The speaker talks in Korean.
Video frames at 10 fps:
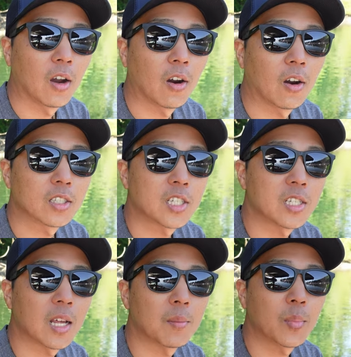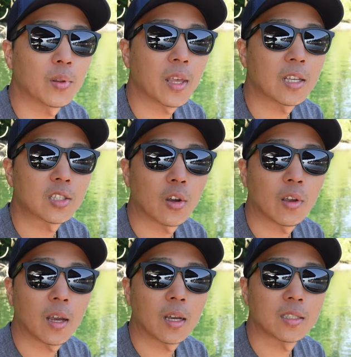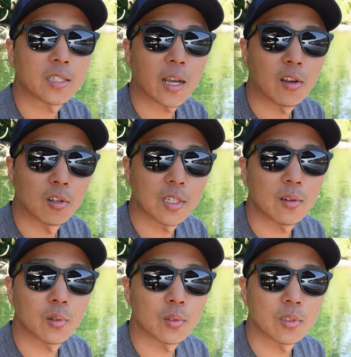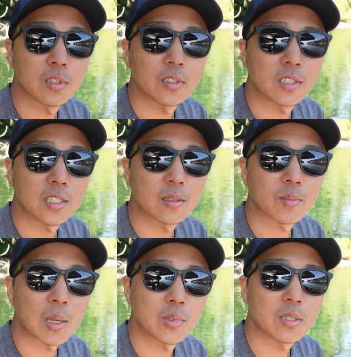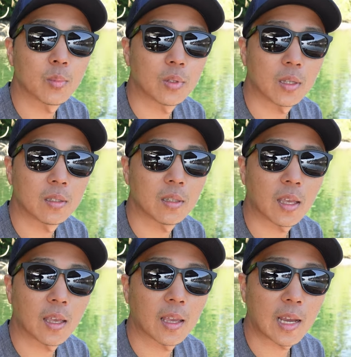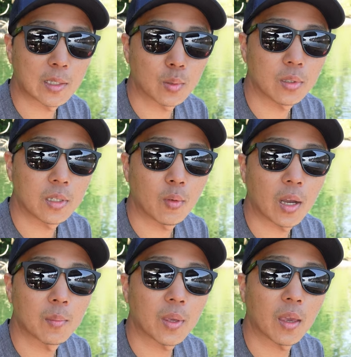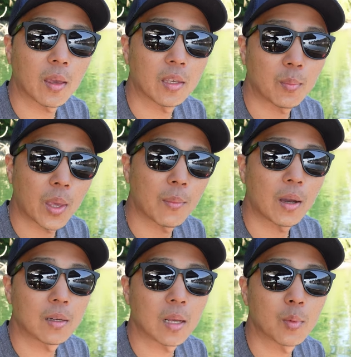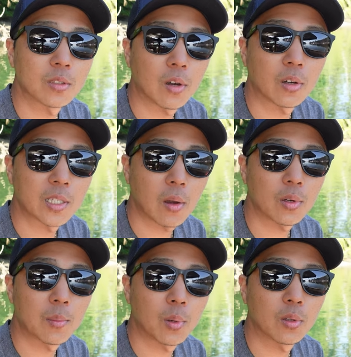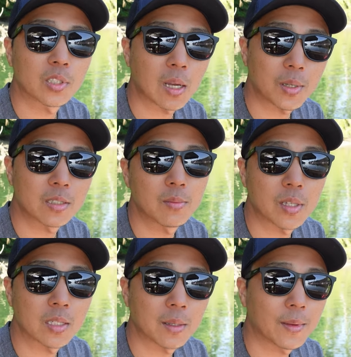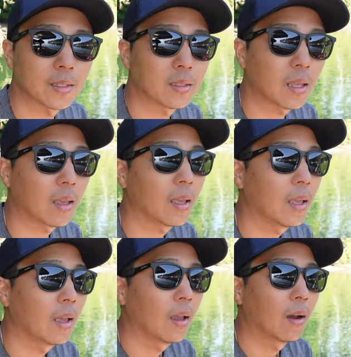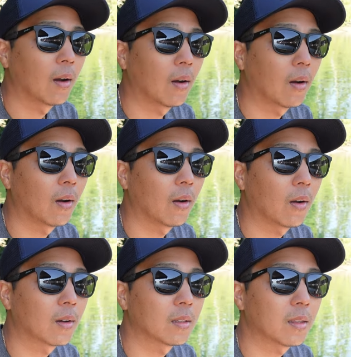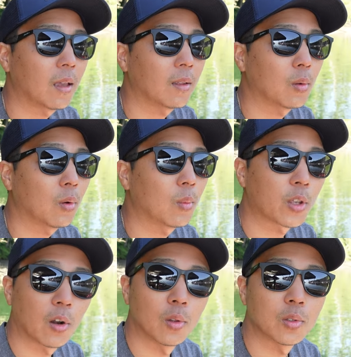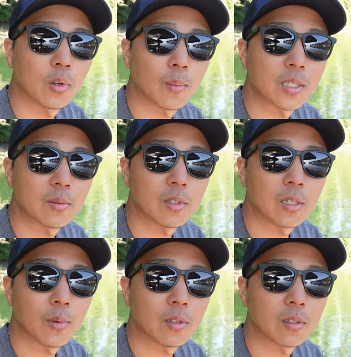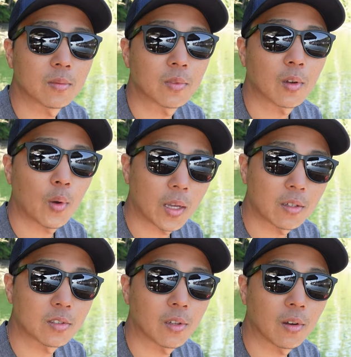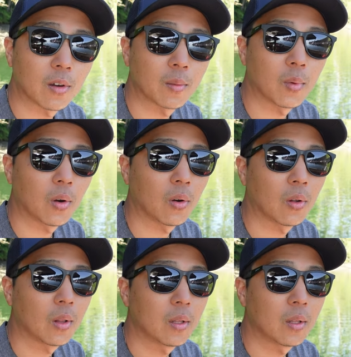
어 지난번에 저희가 이제 제가 영상으로는 지금 담지를 못했는데 가족들과 함께 이 배박을 하면서 새우를 한 번 더 잡았습니다 잡았는데 어 그때도 뭐 결론적으로 말씀드리면은 꽝이었어요 뭐